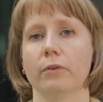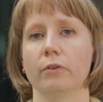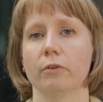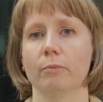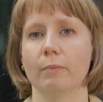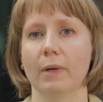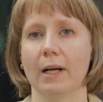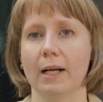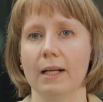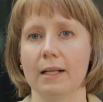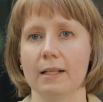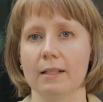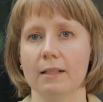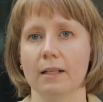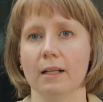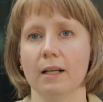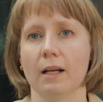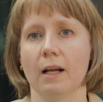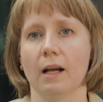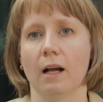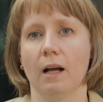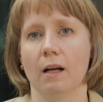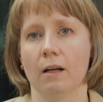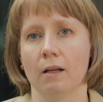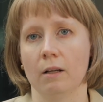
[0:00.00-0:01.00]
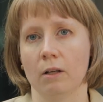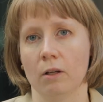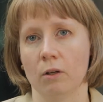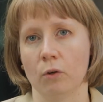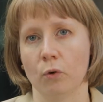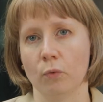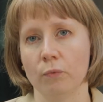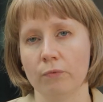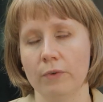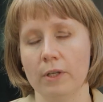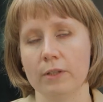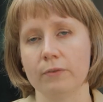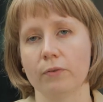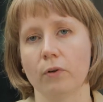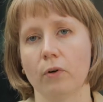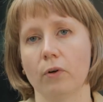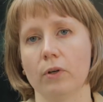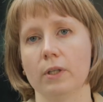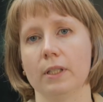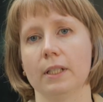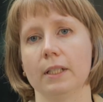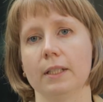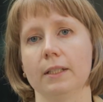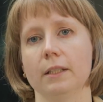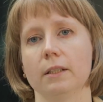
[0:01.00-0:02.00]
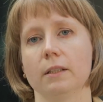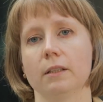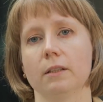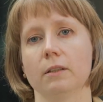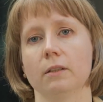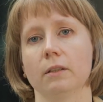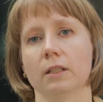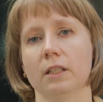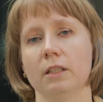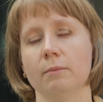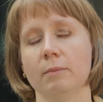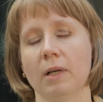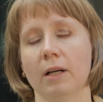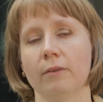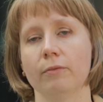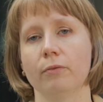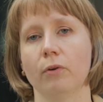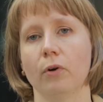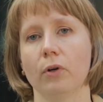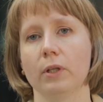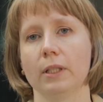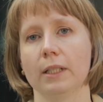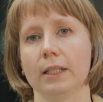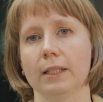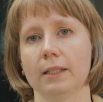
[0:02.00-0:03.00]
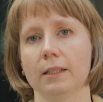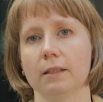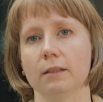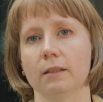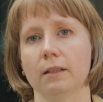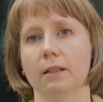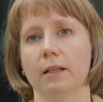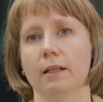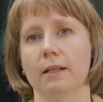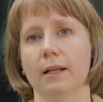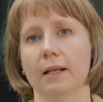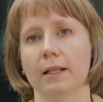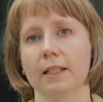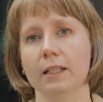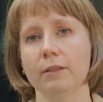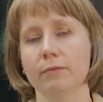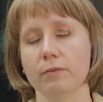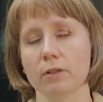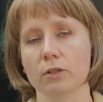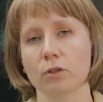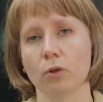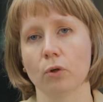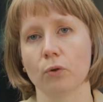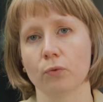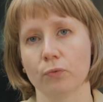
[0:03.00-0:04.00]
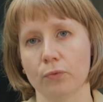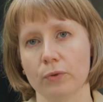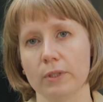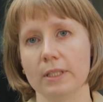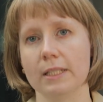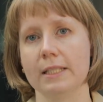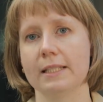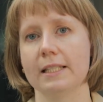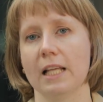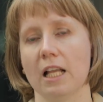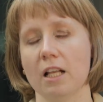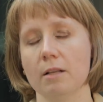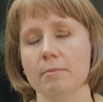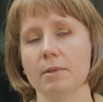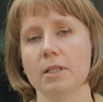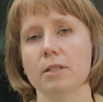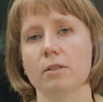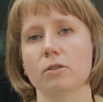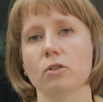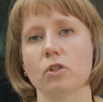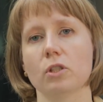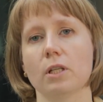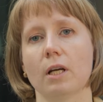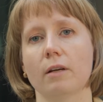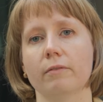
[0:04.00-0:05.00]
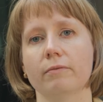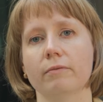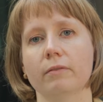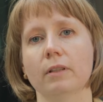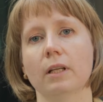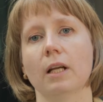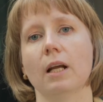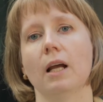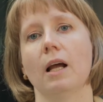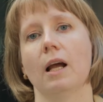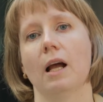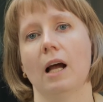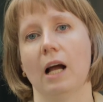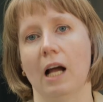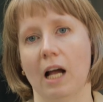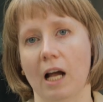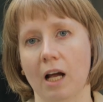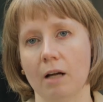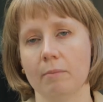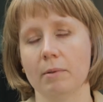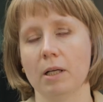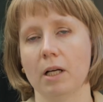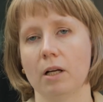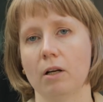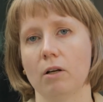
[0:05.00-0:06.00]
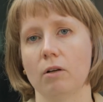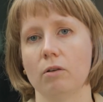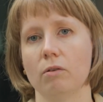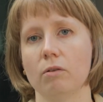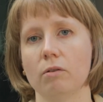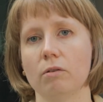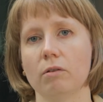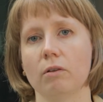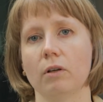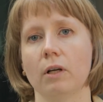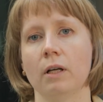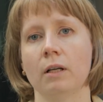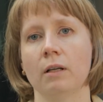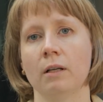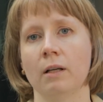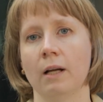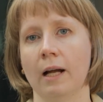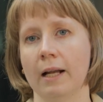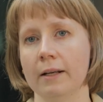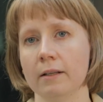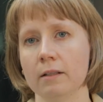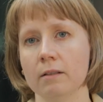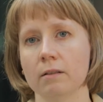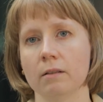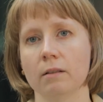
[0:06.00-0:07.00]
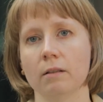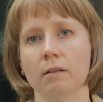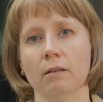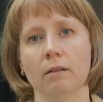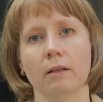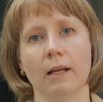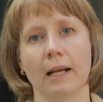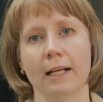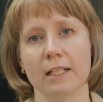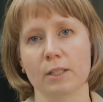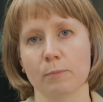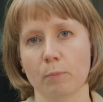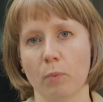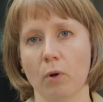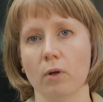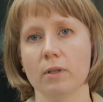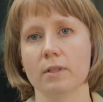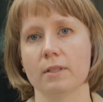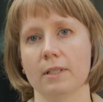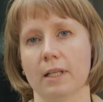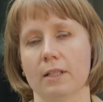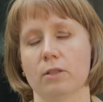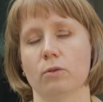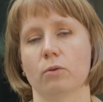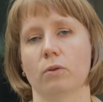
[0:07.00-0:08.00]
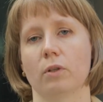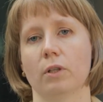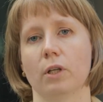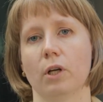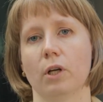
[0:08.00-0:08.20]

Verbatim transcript: zum einen, äh, umweltfreundliche, klimafreundliche Energieversorgung für sich selber zu schaffen, aber auch äh, andere Exportsektoren